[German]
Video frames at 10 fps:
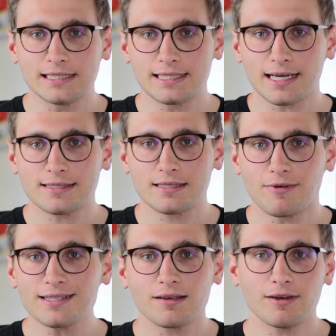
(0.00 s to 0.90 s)
Dieser ganze
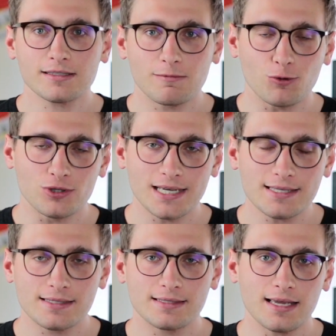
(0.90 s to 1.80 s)

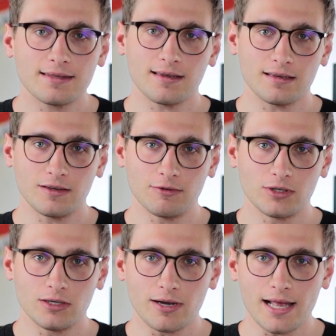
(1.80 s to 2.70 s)
Wasserwechselprozess ist sehr, sehr
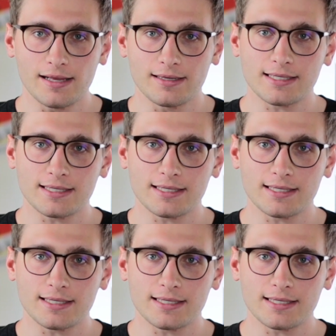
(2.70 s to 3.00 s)
individuell.